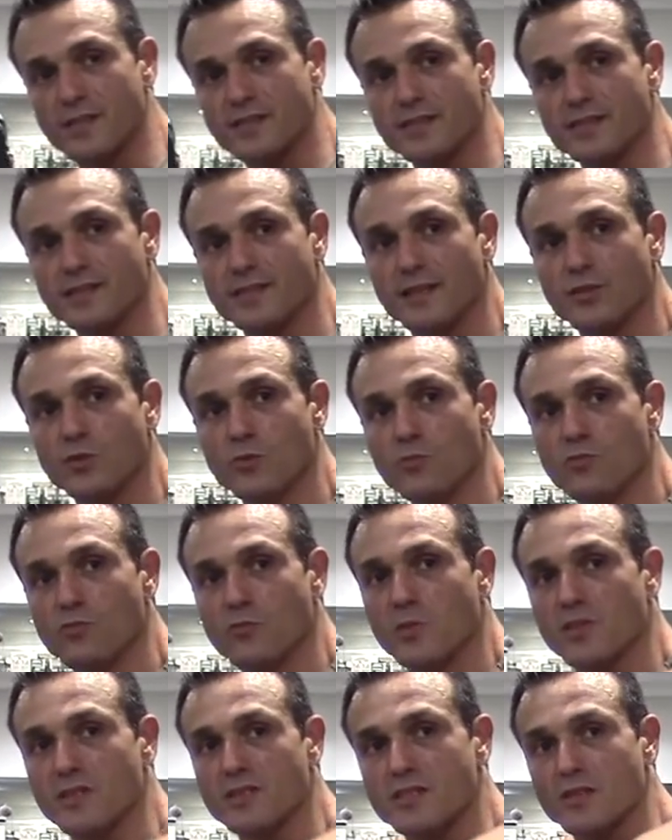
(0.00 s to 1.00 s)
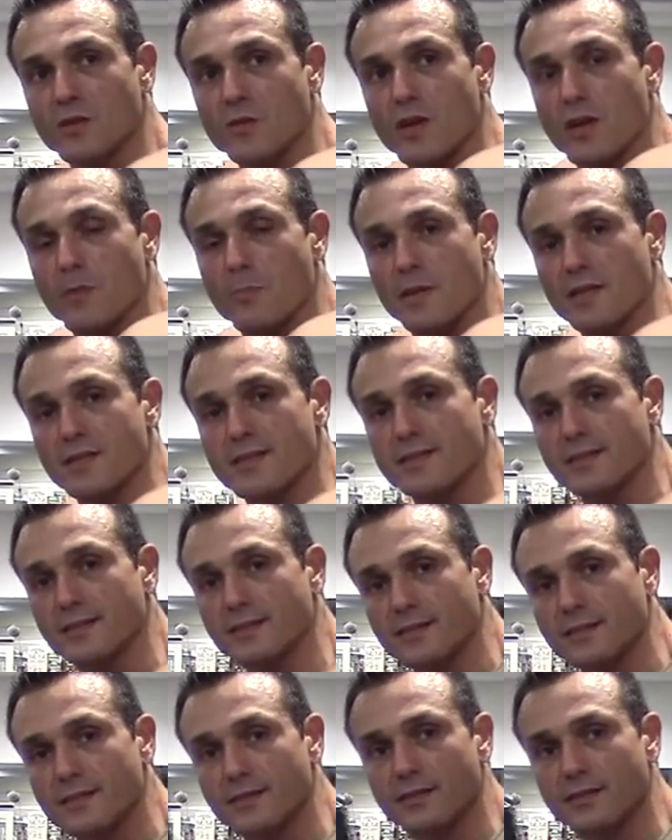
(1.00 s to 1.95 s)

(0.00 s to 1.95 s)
assister à de mouvements de tiroir, pas de ça.